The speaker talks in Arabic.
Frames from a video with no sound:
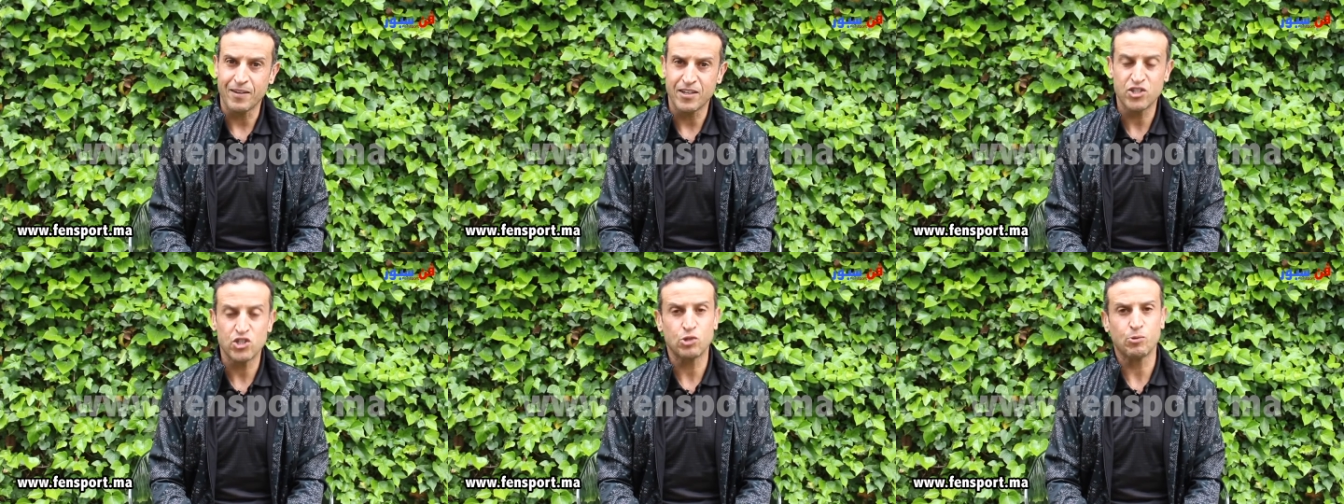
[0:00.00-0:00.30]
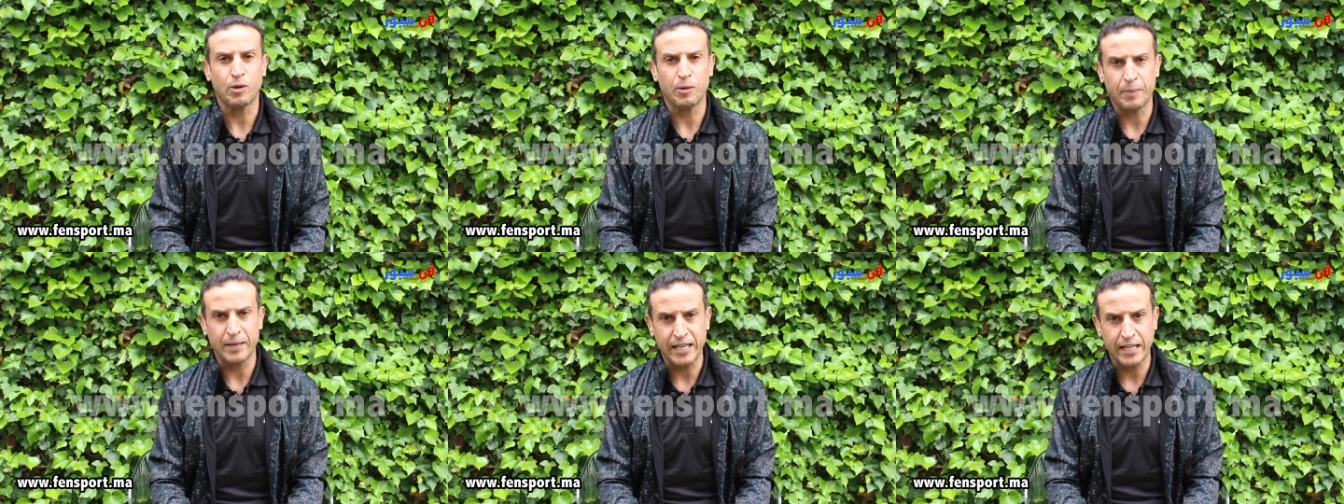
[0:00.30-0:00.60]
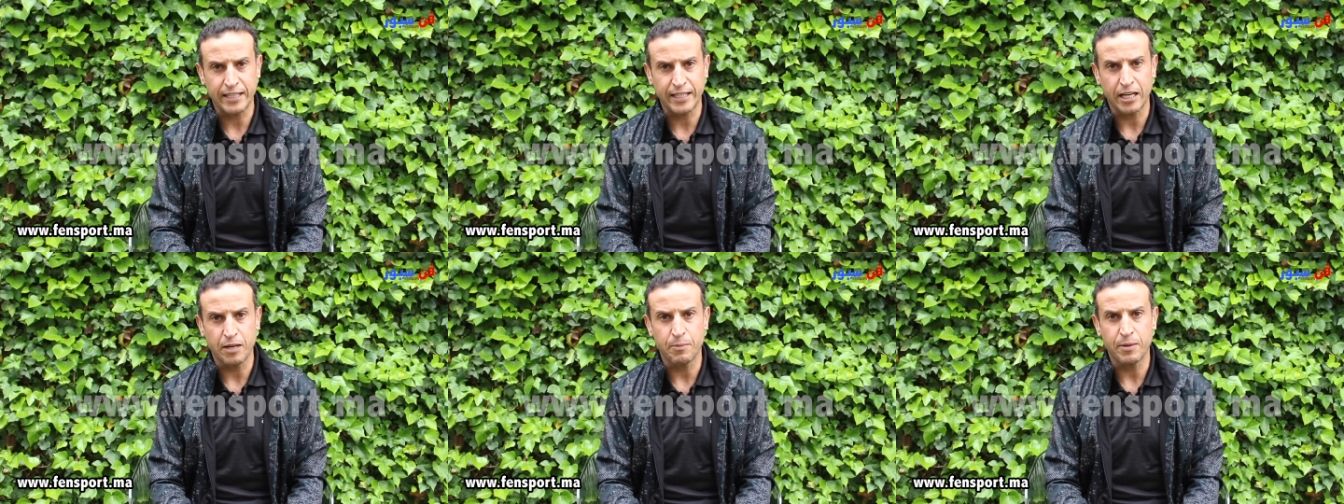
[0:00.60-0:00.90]
شنو هما
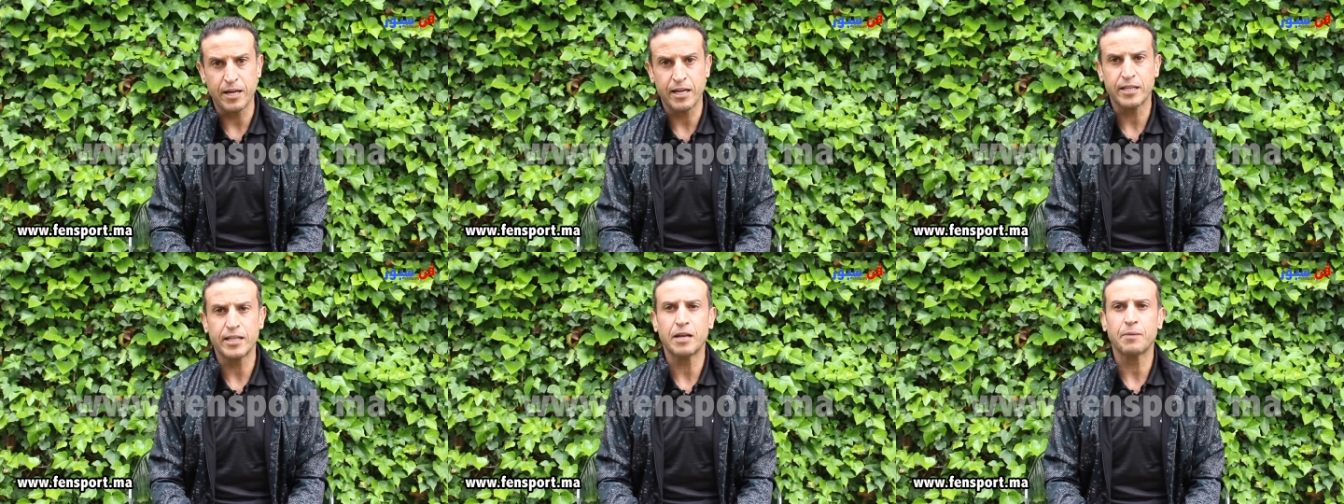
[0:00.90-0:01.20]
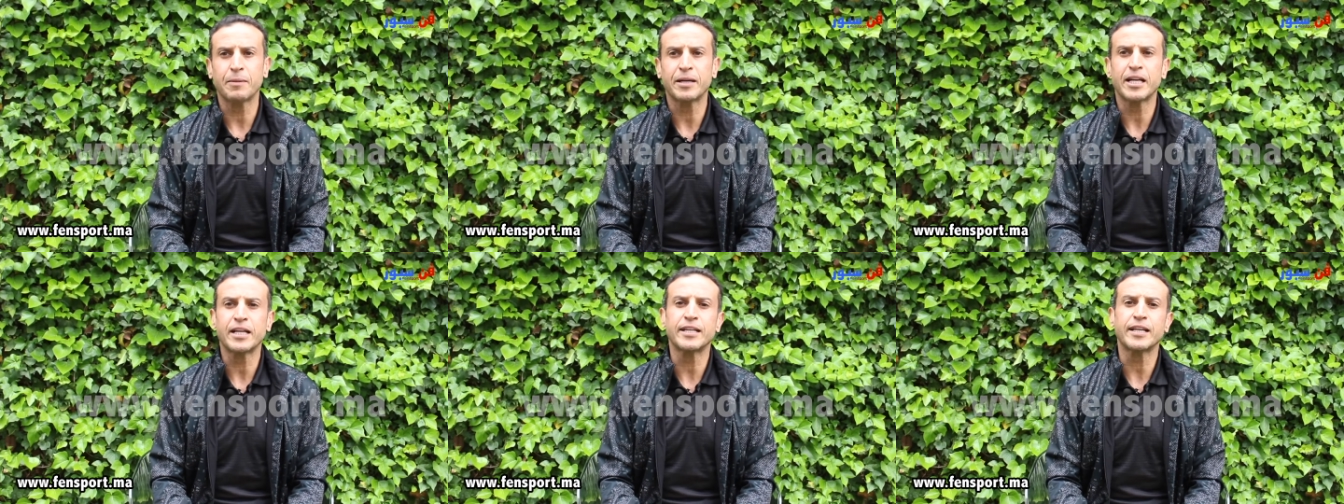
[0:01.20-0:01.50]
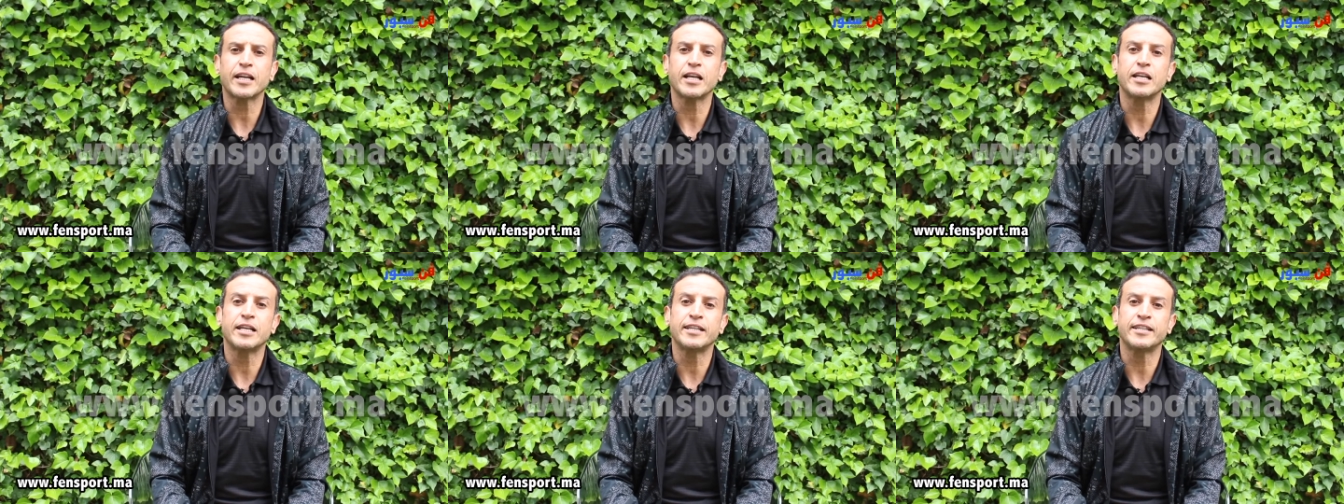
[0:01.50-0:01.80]
المناطق البارده
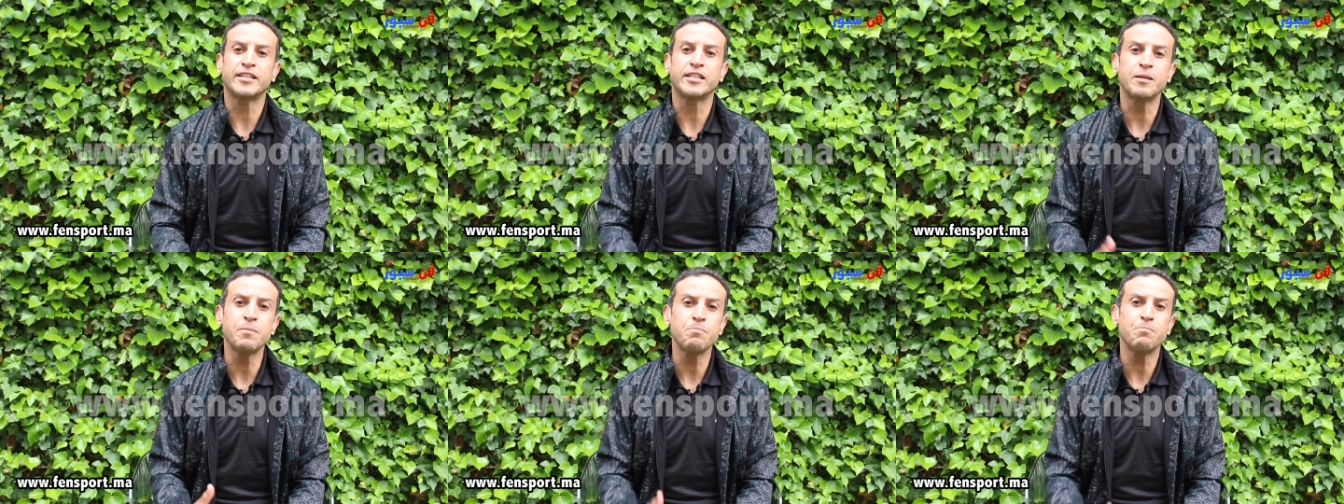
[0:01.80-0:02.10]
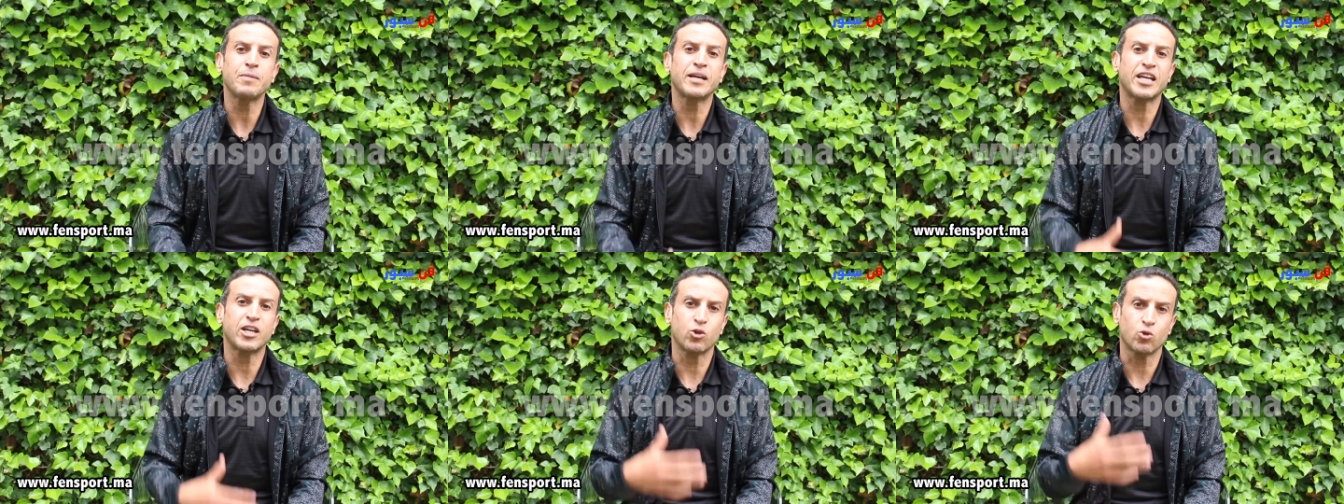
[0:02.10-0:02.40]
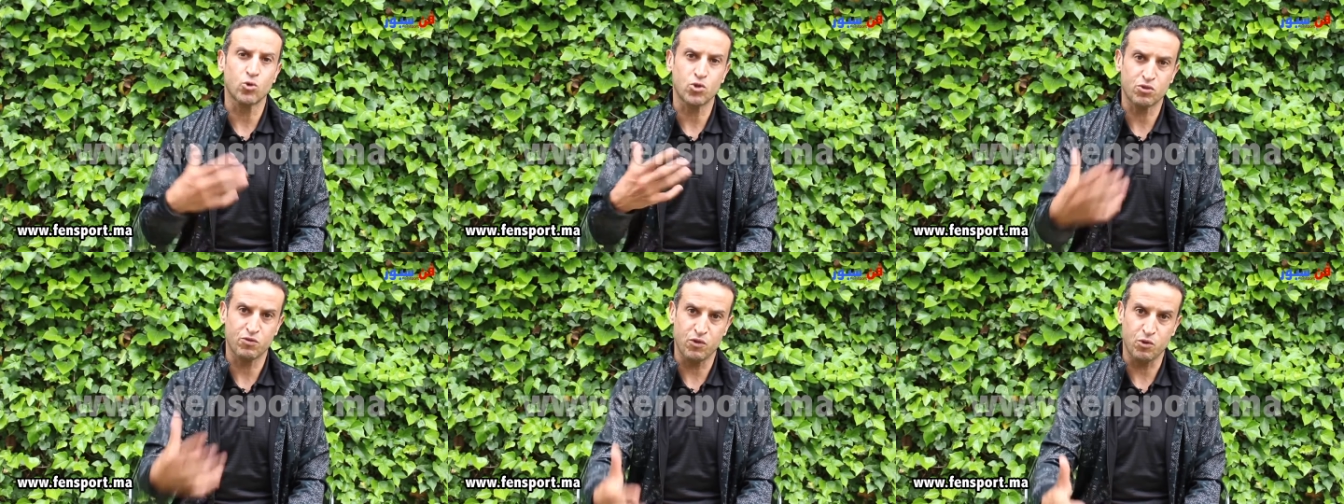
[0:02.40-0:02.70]
المناطق اللي الدم ما
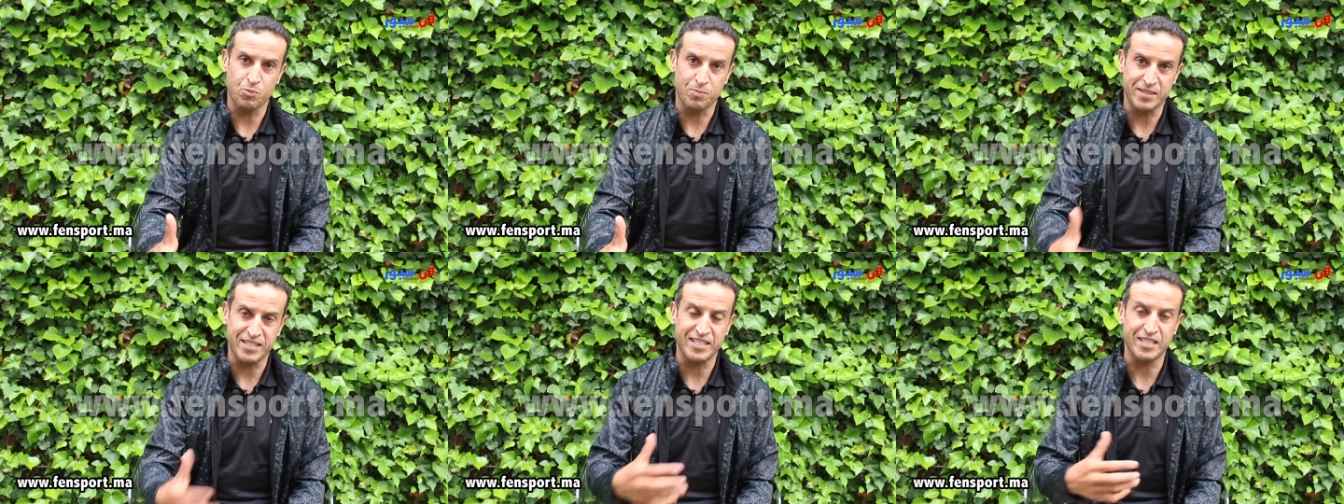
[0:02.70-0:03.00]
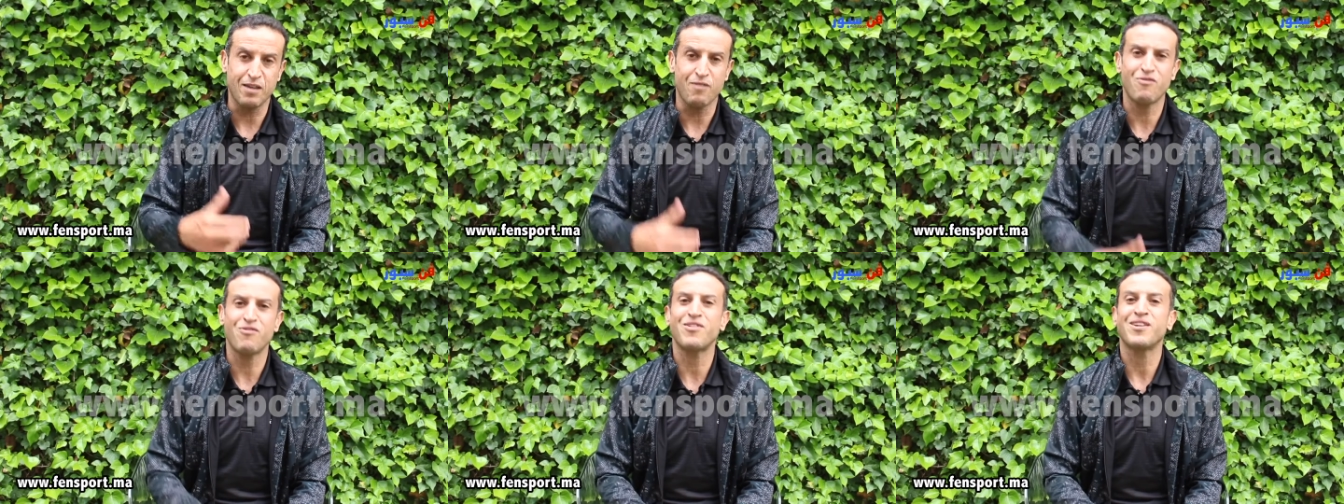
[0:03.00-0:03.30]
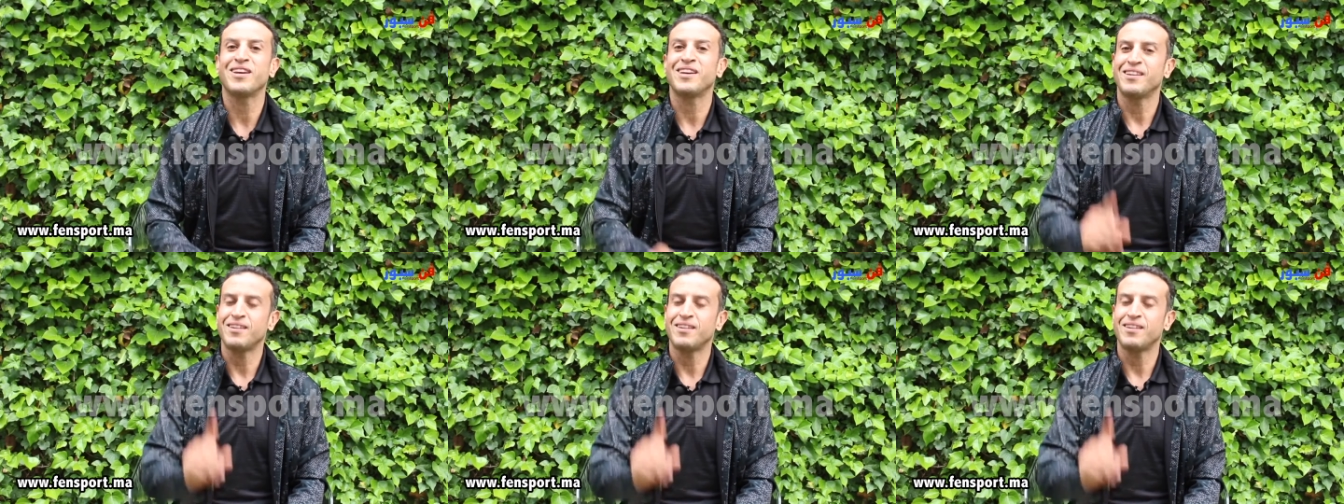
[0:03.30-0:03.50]
كيدورش فيهم بزاف